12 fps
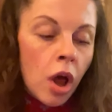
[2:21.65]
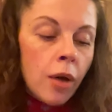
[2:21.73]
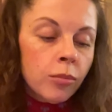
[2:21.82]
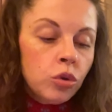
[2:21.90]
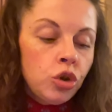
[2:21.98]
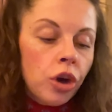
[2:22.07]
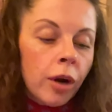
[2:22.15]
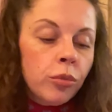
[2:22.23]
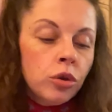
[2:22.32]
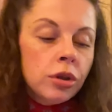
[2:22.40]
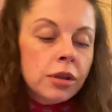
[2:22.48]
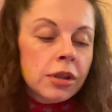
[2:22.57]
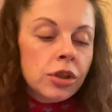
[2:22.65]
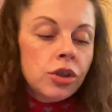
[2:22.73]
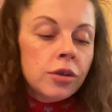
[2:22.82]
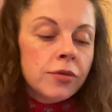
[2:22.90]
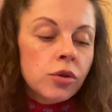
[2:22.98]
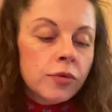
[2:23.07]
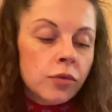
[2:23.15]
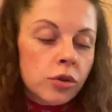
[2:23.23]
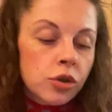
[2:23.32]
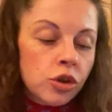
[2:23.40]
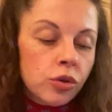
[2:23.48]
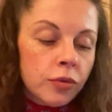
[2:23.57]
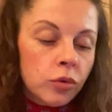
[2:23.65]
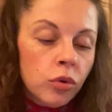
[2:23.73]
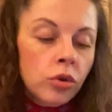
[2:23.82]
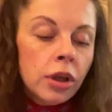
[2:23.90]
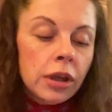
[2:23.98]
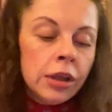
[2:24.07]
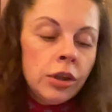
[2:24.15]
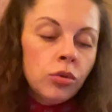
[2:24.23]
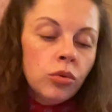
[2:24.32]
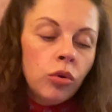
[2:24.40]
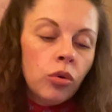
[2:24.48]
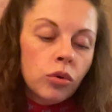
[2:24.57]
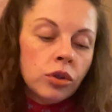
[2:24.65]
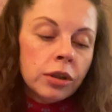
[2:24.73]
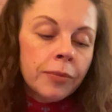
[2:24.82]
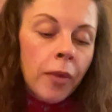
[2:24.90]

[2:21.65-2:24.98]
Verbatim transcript: Муж работает с 1996 года и не уходит.